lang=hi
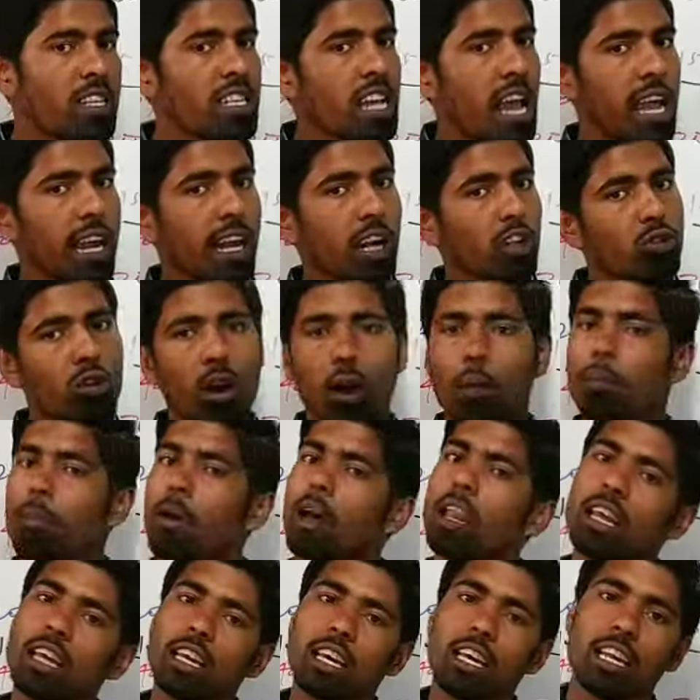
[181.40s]
भी जाएगा तो आप
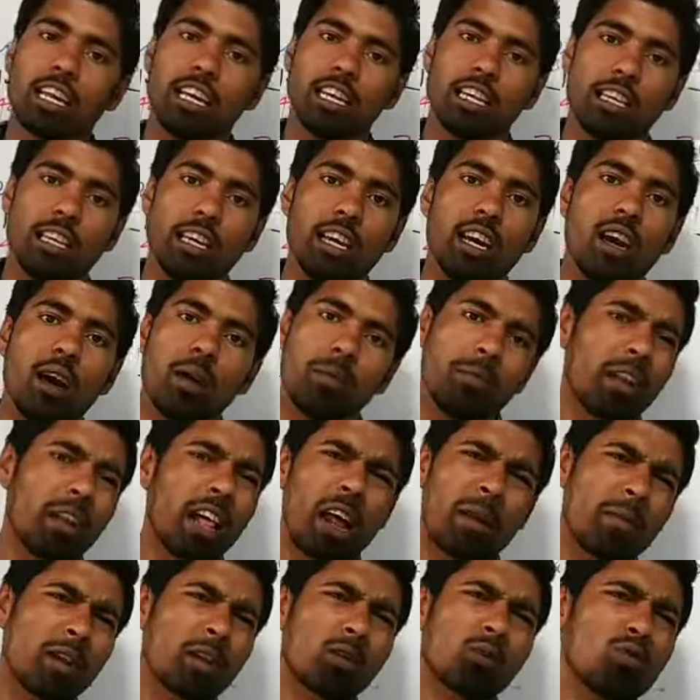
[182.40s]
मरेंगे नहीं
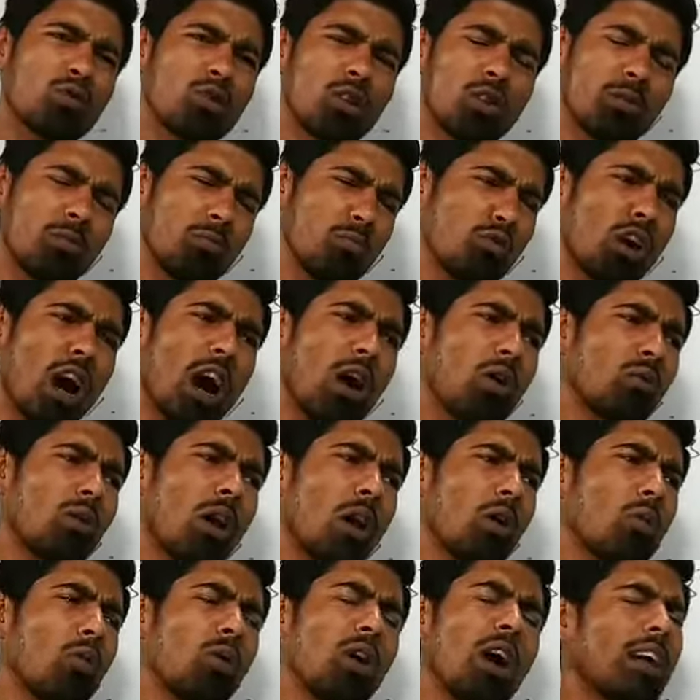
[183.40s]
नॉर्मल कुछ बुखार
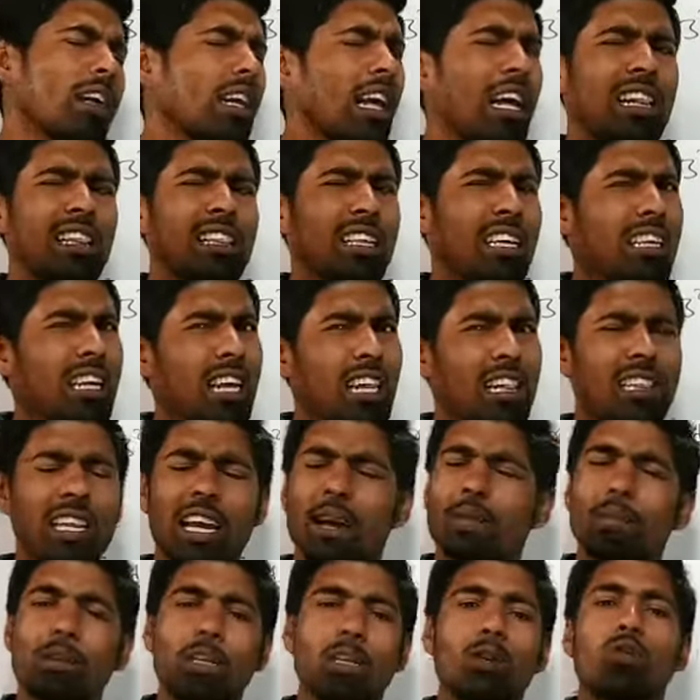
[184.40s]
उखार होगा टहलते टहलते
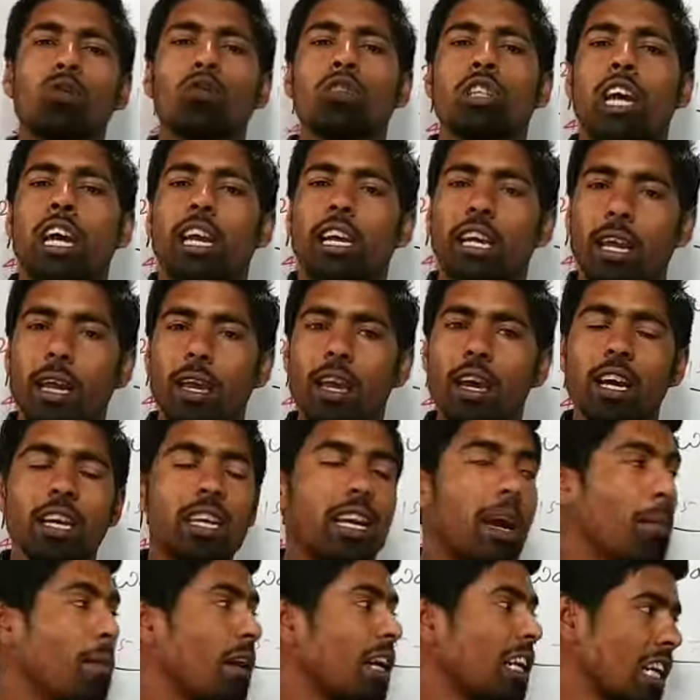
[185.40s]
आप ठीक हो जाएंगे
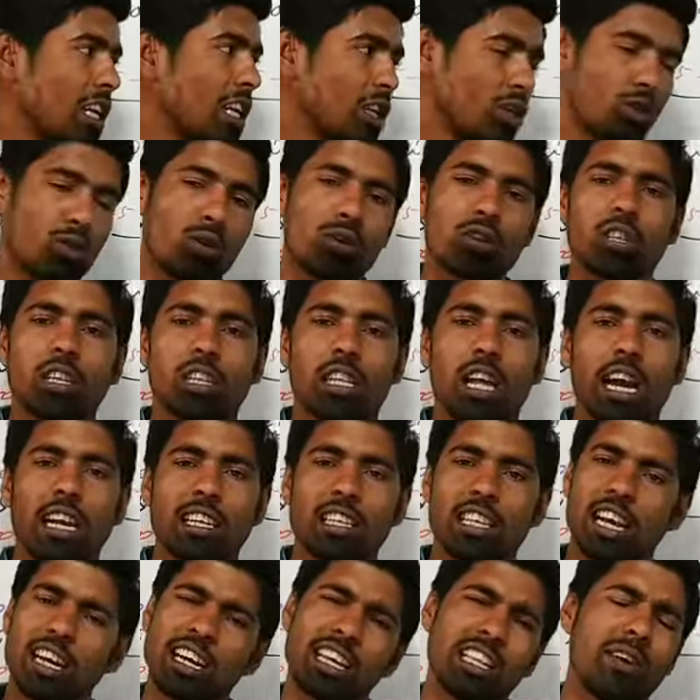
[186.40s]
या मेडिकल स्टोर से
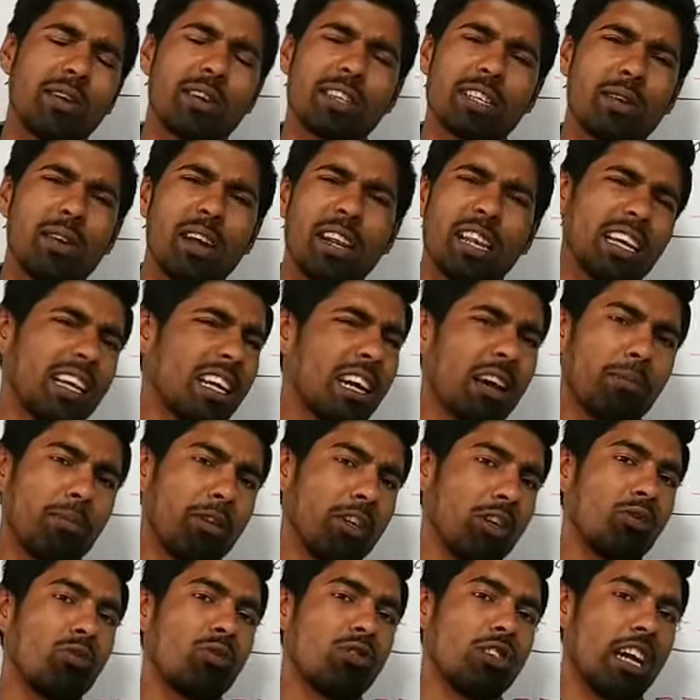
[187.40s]
जाके दवा सवा लेके आप
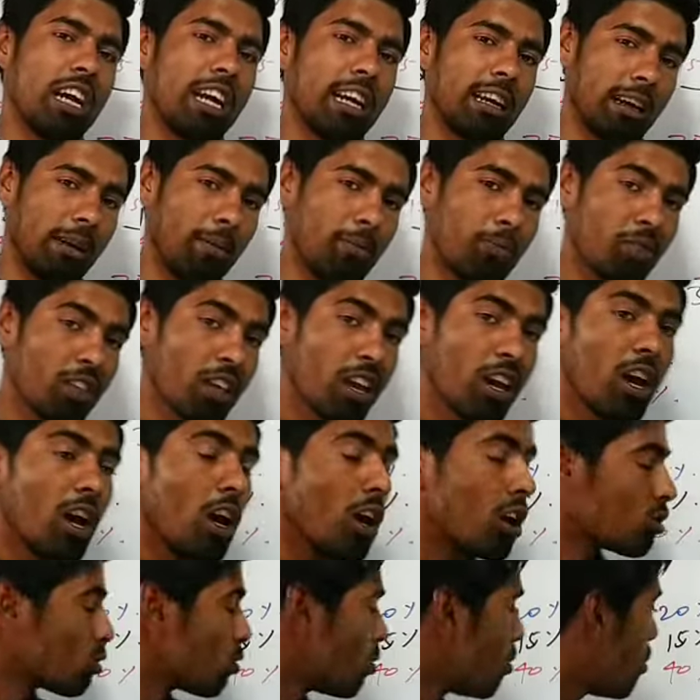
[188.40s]
ठीक हो जाएंगे
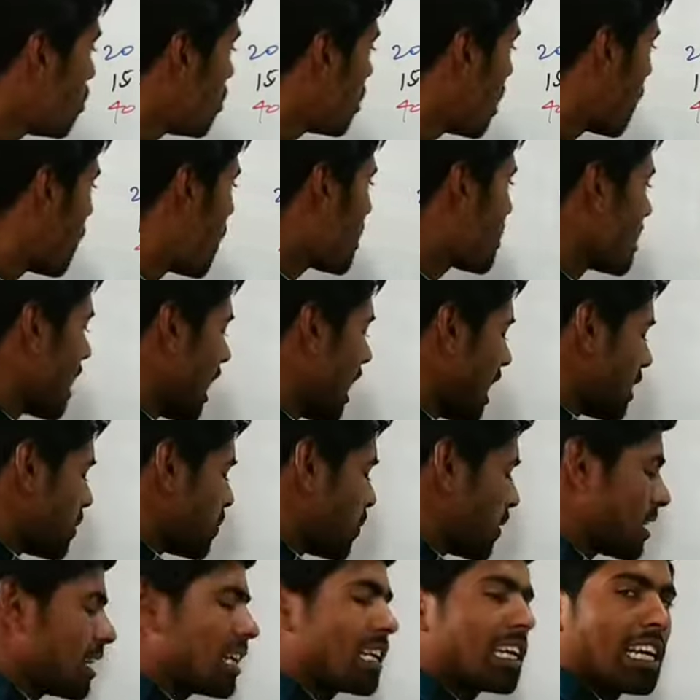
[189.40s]
तो लगभग चालीस
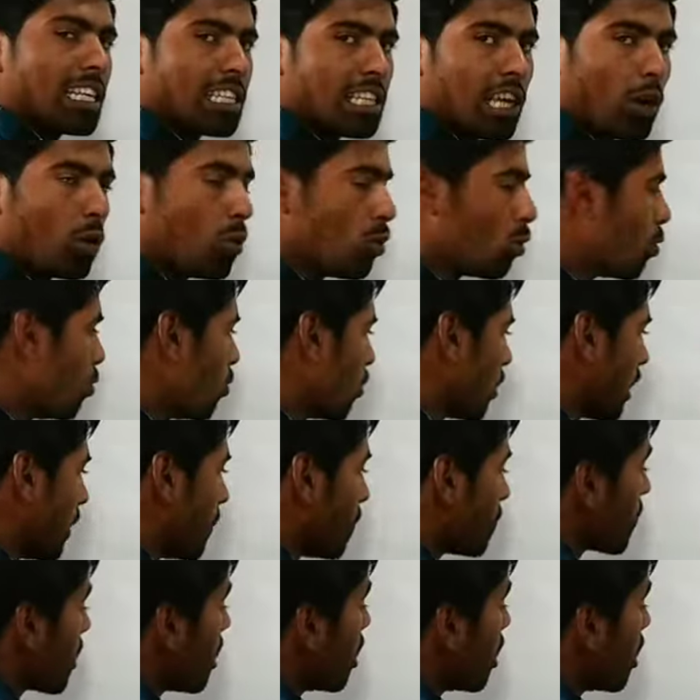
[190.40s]
परसेंट ऐसे लोग होंगे